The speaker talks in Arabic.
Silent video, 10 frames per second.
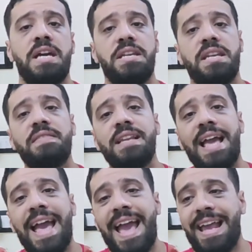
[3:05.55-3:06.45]
ان النادي
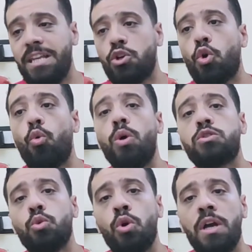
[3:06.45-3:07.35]
الاهلي
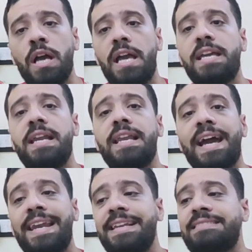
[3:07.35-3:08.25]
قوته هي اللي
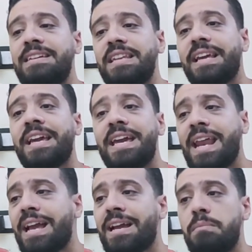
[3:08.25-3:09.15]
خلت ان
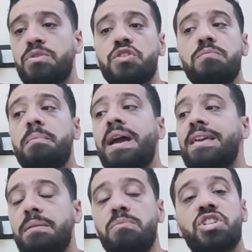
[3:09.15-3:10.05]
غيرك مش
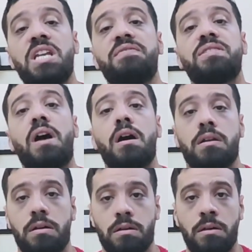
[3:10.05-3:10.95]
مبين مش عارف
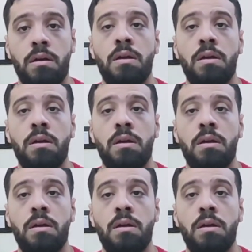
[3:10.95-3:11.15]
يتحرك